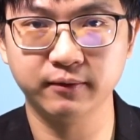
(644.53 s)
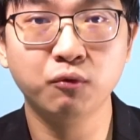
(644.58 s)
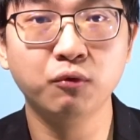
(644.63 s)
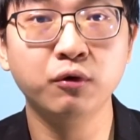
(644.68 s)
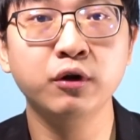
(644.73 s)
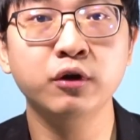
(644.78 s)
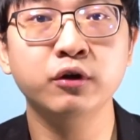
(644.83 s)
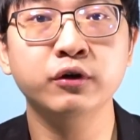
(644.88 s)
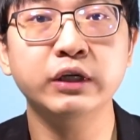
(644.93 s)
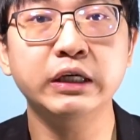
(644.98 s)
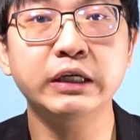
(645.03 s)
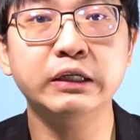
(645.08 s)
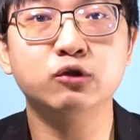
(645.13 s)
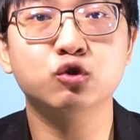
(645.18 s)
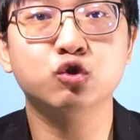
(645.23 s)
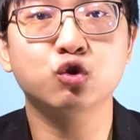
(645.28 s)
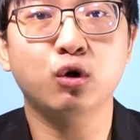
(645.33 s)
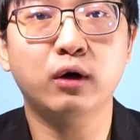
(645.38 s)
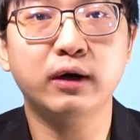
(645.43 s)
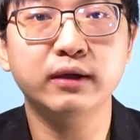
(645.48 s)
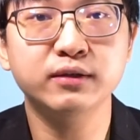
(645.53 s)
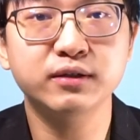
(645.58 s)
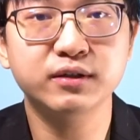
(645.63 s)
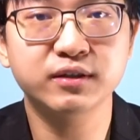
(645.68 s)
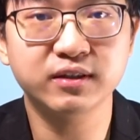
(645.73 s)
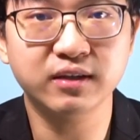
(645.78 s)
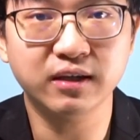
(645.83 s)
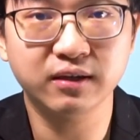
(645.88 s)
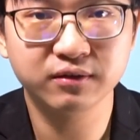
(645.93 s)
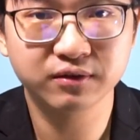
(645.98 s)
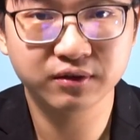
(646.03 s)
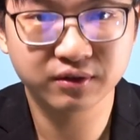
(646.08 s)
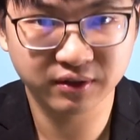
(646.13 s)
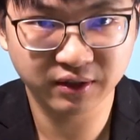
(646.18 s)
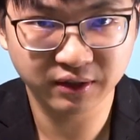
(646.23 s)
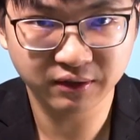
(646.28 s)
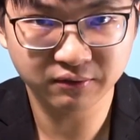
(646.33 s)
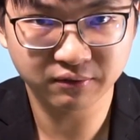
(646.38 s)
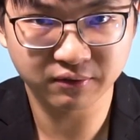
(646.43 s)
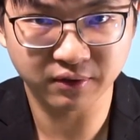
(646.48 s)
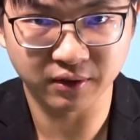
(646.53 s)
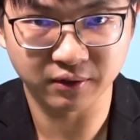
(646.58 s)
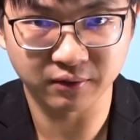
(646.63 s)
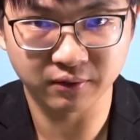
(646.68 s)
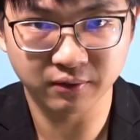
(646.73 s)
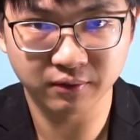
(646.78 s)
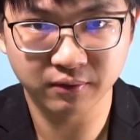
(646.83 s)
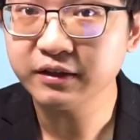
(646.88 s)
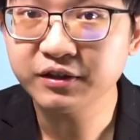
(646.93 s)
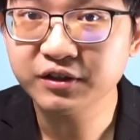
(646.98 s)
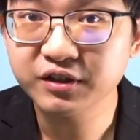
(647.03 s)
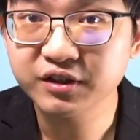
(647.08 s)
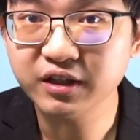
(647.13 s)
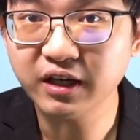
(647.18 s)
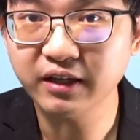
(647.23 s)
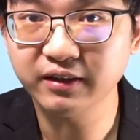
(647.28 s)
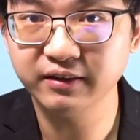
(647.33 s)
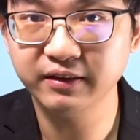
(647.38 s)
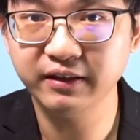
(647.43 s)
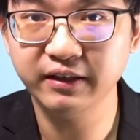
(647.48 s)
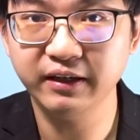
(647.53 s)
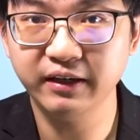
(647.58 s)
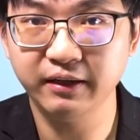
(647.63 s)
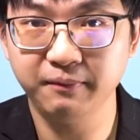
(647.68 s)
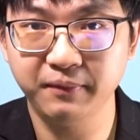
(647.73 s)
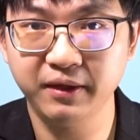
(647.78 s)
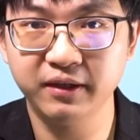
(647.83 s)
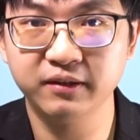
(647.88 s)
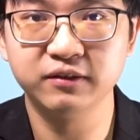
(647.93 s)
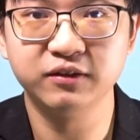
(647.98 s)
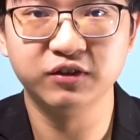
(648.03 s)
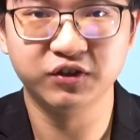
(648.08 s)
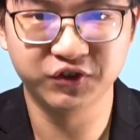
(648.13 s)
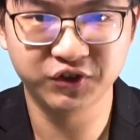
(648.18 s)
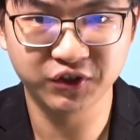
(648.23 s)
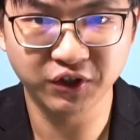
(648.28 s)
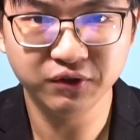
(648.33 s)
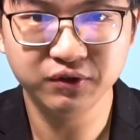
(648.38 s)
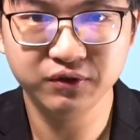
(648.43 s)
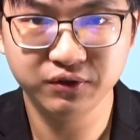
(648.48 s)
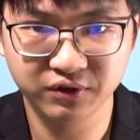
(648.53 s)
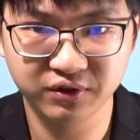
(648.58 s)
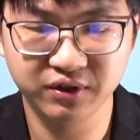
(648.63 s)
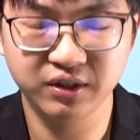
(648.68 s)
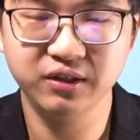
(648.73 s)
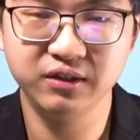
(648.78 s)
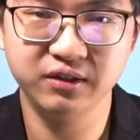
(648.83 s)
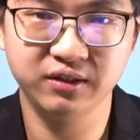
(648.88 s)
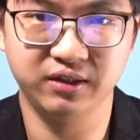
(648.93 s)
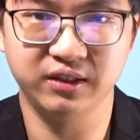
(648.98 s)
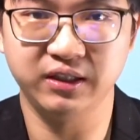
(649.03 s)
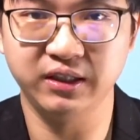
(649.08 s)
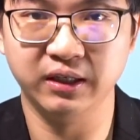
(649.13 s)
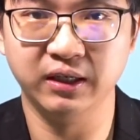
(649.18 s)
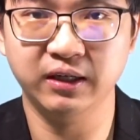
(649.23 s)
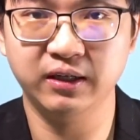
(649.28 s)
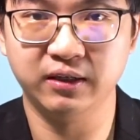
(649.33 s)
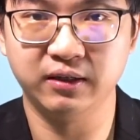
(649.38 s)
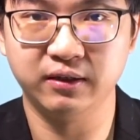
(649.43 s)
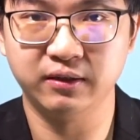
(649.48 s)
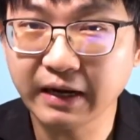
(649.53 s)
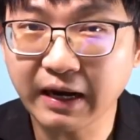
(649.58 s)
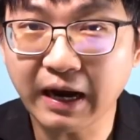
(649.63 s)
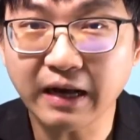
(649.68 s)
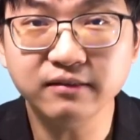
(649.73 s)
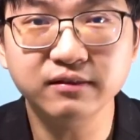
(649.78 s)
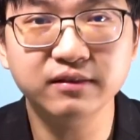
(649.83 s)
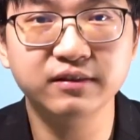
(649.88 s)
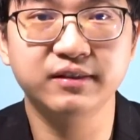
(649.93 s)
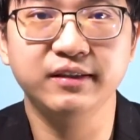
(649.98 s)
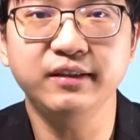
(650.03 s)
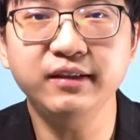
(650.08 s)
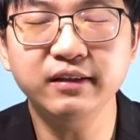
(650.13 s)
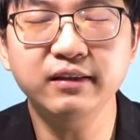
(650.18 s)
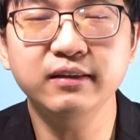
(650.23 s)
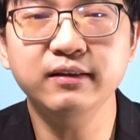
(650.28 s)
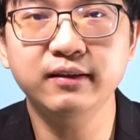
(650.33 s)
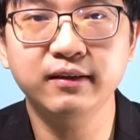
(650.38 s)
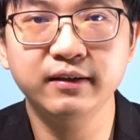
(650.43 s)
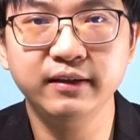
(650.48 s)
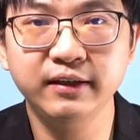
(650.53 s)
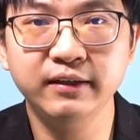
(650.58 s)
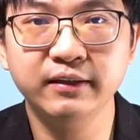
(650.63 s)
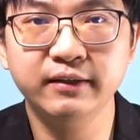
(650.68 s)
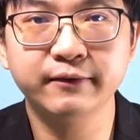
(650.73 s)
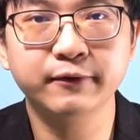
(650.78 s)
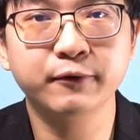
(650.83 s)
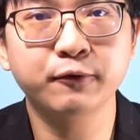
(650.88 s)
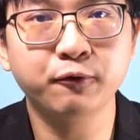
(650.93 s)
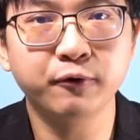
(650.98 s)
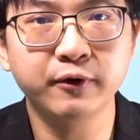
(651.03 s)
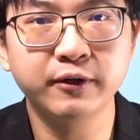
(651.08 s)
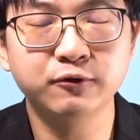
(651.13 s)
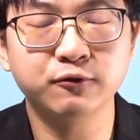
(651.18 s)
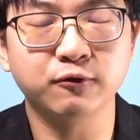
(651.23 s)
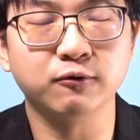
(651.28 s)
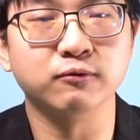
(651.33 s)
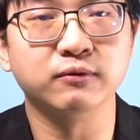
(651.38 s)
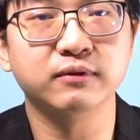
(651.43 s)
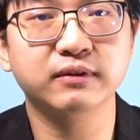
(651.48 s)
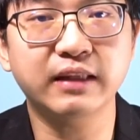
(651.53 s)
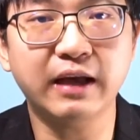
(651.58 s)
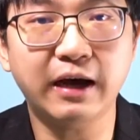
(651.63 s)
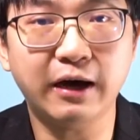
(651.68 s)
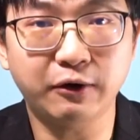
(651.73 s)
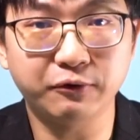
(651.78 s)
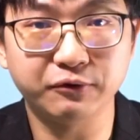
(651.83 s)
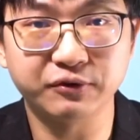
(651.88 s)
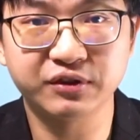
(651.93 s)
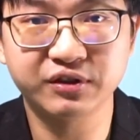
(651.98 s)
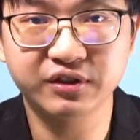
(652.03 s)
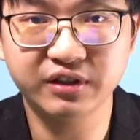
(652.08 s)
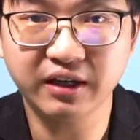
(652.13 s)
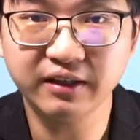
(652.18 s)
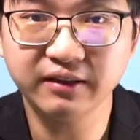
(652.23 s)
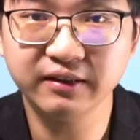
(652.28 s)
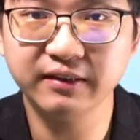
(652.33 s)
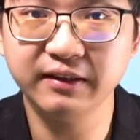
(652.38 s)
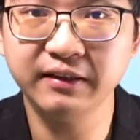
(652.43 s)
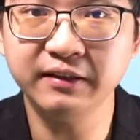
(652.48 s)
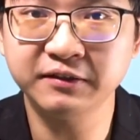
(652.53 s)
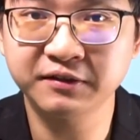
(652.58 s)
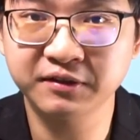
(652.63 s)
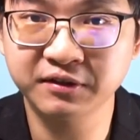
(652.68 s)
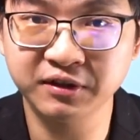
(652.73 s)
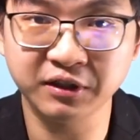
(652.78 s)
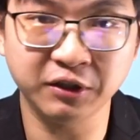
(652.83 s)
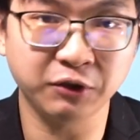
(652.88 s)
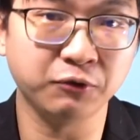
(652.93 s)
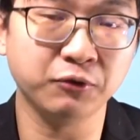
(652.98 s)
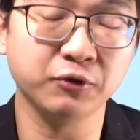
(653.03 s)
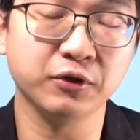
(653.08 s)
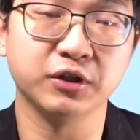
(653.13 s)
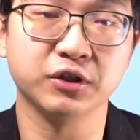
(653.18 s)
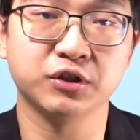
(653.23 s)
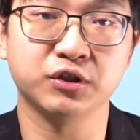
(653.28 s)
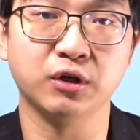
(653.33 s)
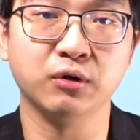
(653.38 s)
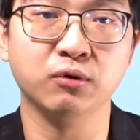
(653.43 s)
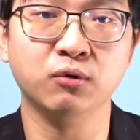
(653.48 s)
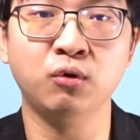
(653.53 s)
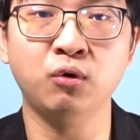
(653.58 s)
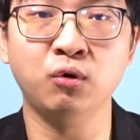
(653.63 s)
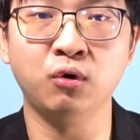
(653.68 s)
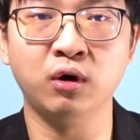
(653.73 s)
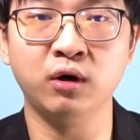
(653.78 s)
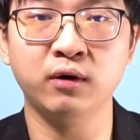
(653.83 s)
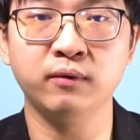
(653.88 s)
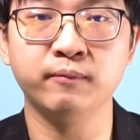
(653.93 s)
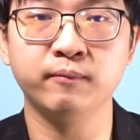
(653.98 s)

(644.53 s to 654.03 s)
我愿意穿上新人，在上帝里面真心喜乐，甘心乐意的过一种讨上帝喜悦的生活。